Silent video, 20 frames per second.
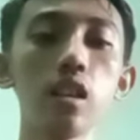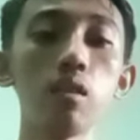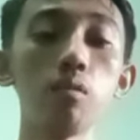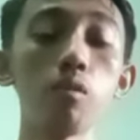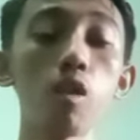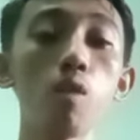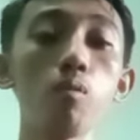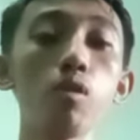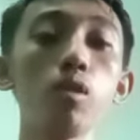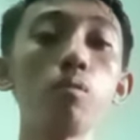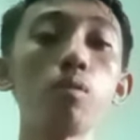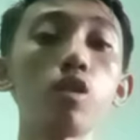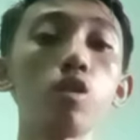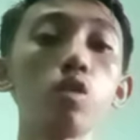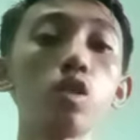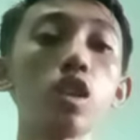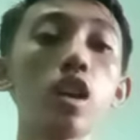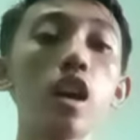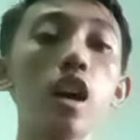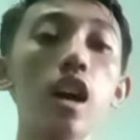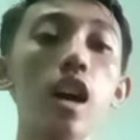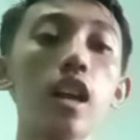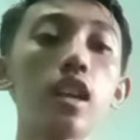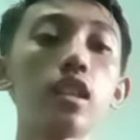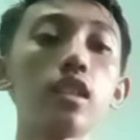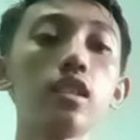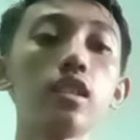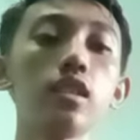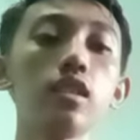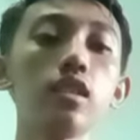maupun perusahaan
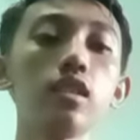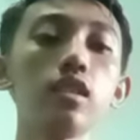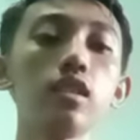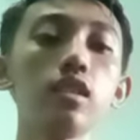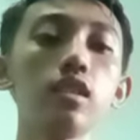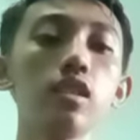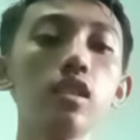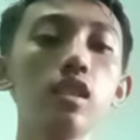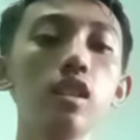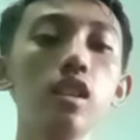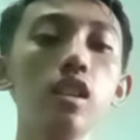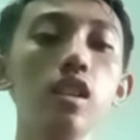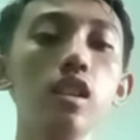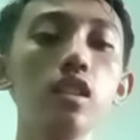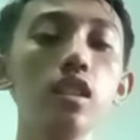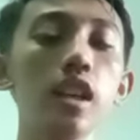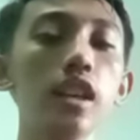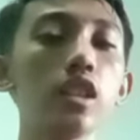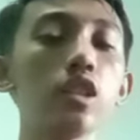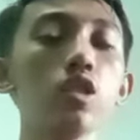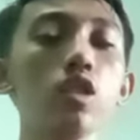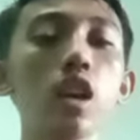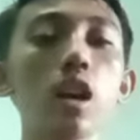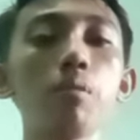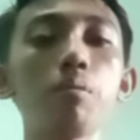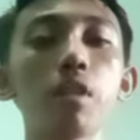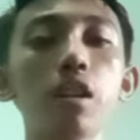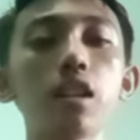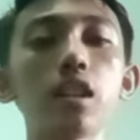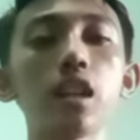yaitu yang
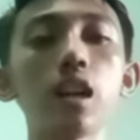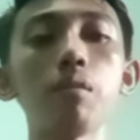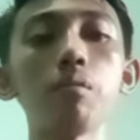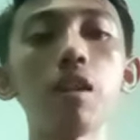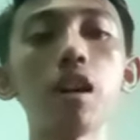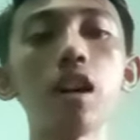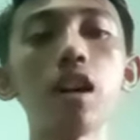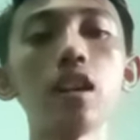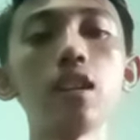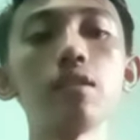pertama